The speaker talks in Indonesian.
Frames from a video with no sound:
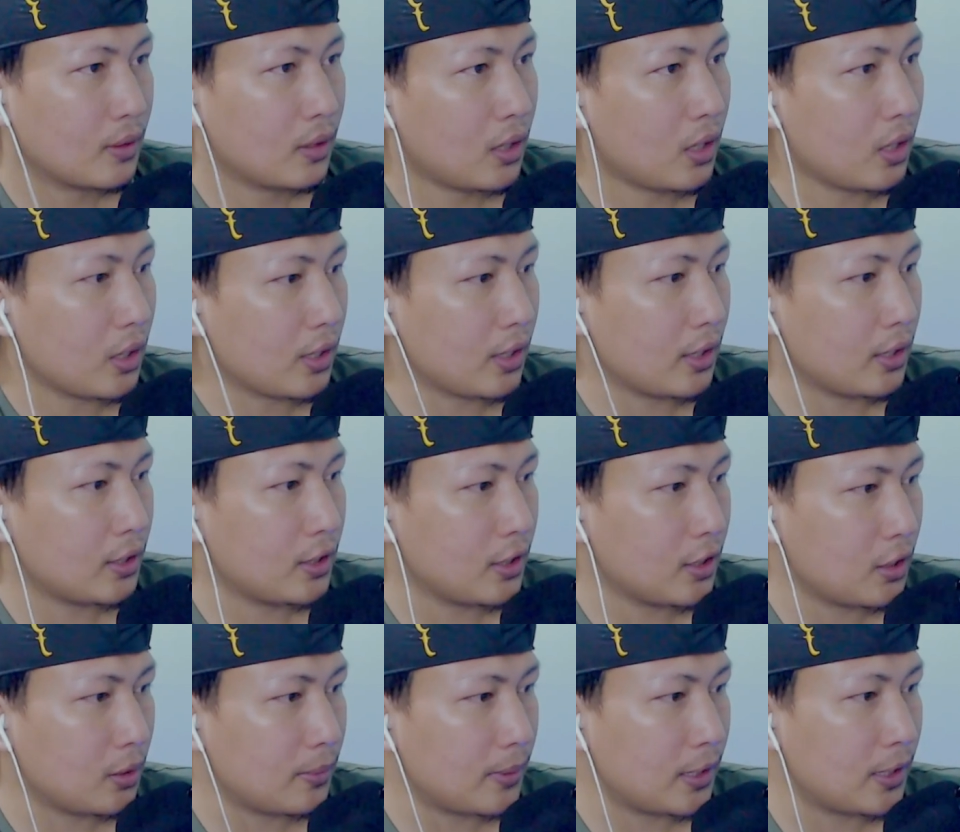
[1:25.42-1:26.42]
Oke okay, ini
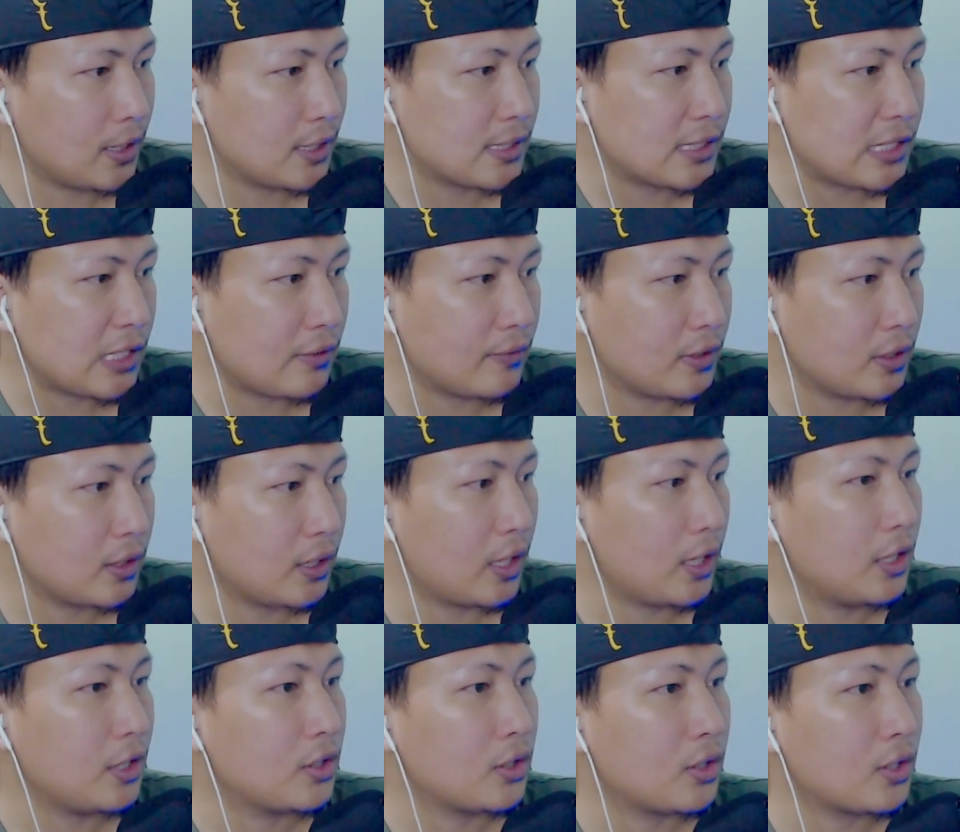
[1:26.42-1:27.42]
daripada Seven
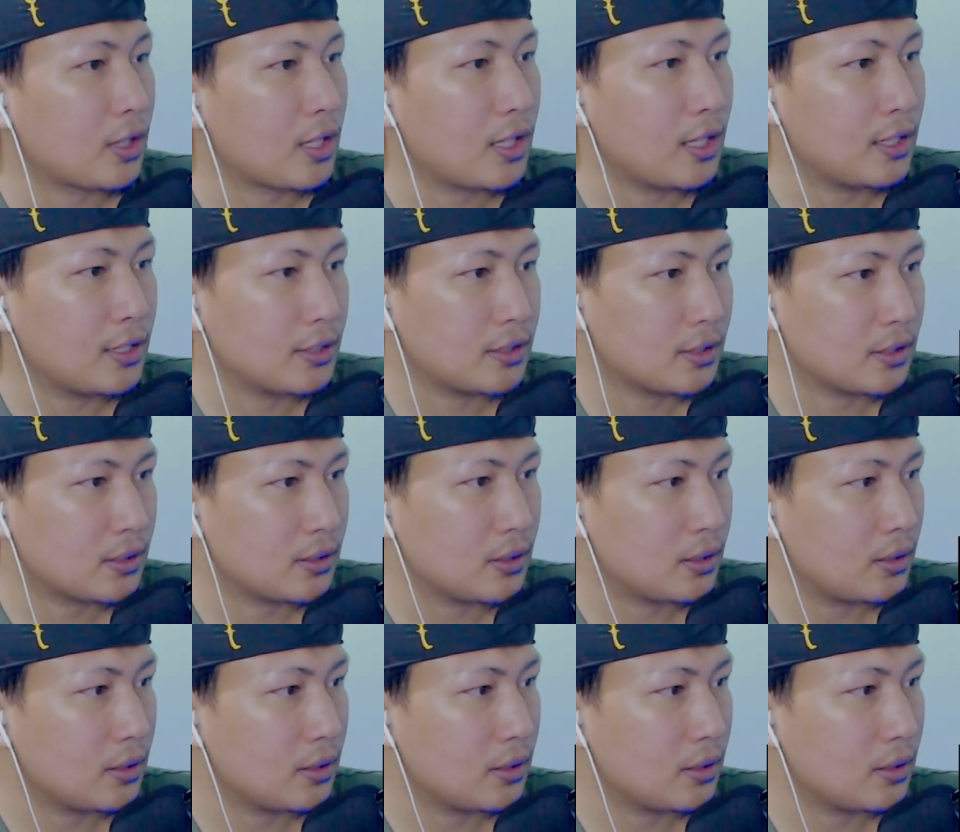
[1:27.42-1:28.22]
Editor guys